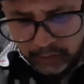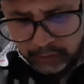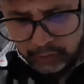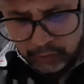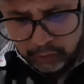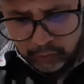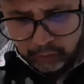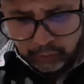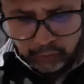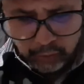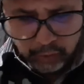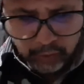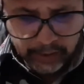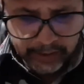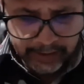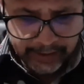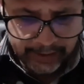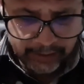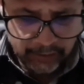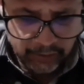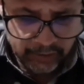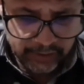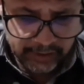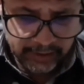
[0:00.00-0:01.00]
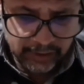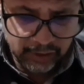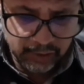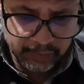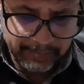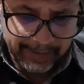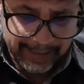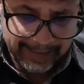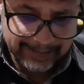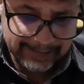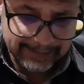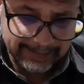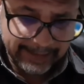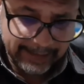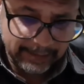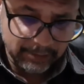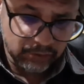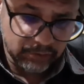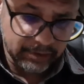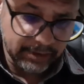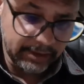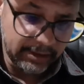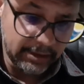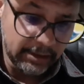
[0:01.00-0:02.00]
no decorrer dos anos
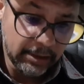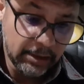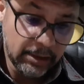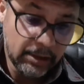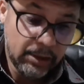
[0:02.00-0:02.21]
passados aí.